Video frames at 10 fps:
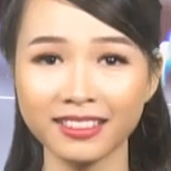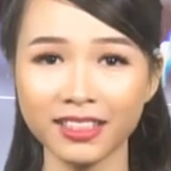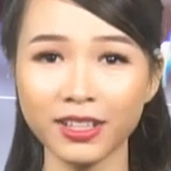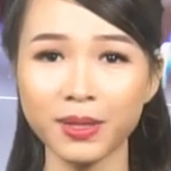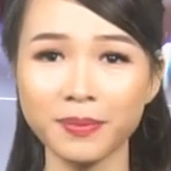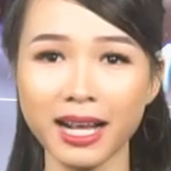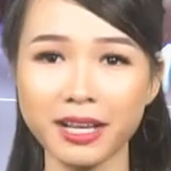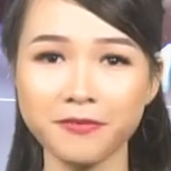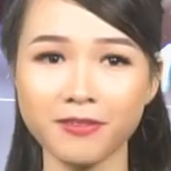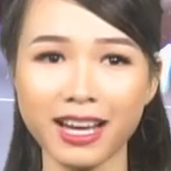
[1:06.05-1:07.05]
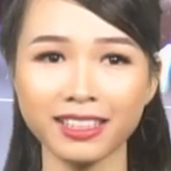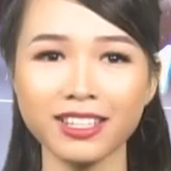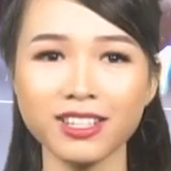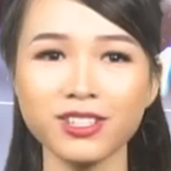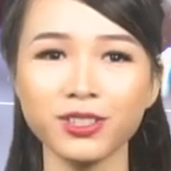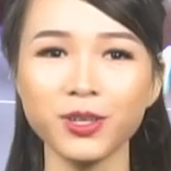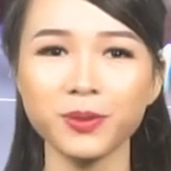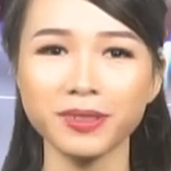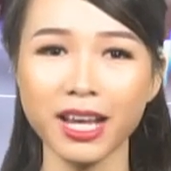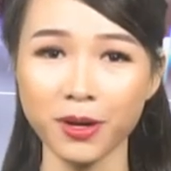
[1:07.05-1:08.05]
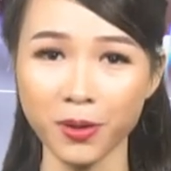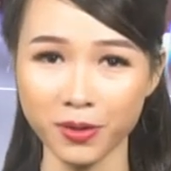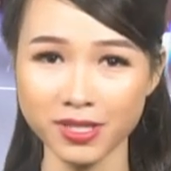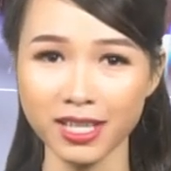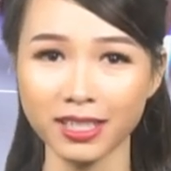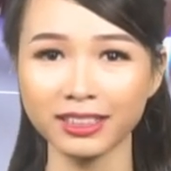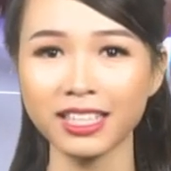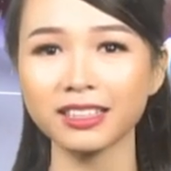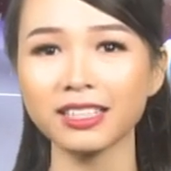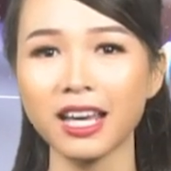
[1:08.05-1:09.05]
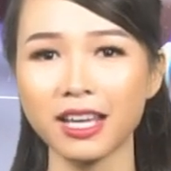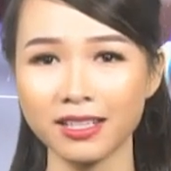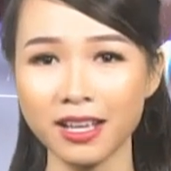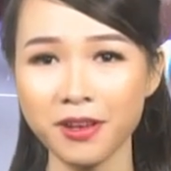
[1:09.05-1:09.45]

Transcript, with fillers: thời điểm này vàng được sử dụng để hỗ trợ tiền tệ.